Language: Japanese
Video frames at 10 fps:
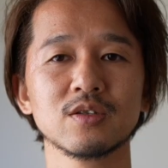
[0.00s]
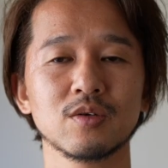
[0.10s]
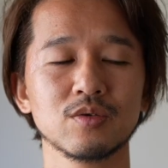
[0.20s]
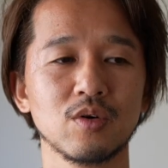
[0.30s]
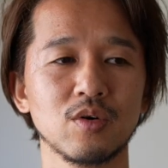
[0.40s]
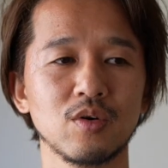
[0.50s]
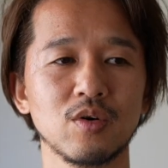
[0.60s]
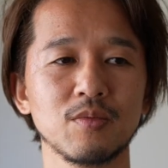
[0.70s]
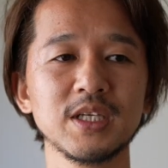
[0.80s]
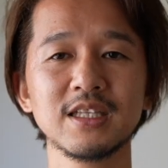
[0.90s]
そ
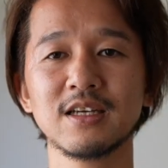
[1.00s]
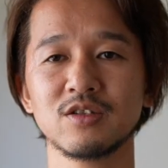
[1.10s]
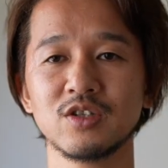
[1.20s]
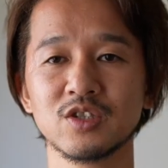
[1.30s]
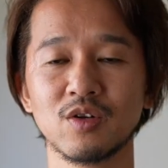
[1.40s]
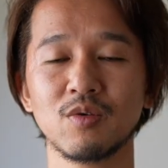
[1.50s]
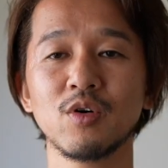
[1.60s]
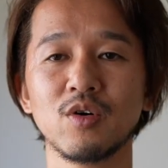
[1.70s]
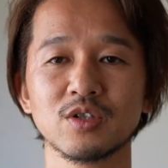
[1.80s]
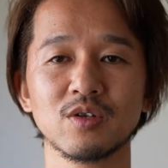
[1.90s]
の見てる人
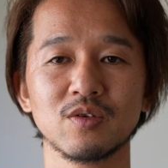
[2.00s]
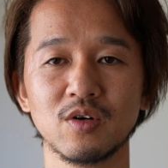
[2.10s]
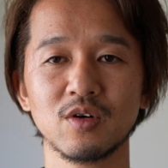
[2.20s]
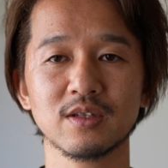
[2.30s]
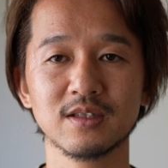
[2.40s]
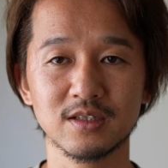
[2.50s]
もその